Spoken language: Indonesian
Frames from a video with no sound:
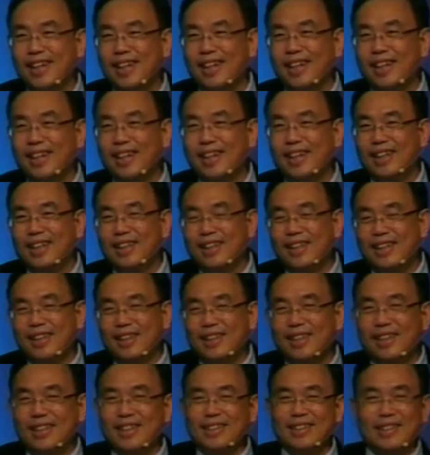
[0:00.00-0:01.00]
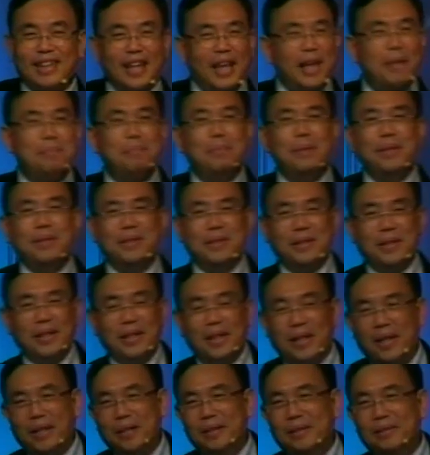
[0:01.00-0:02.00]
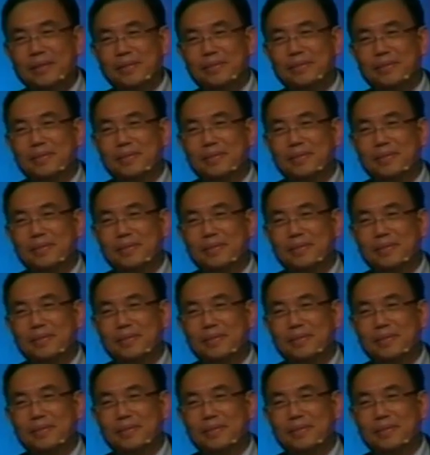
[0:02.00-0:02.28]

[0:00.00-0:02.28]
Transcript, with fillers: Ya. Saya happy saudara.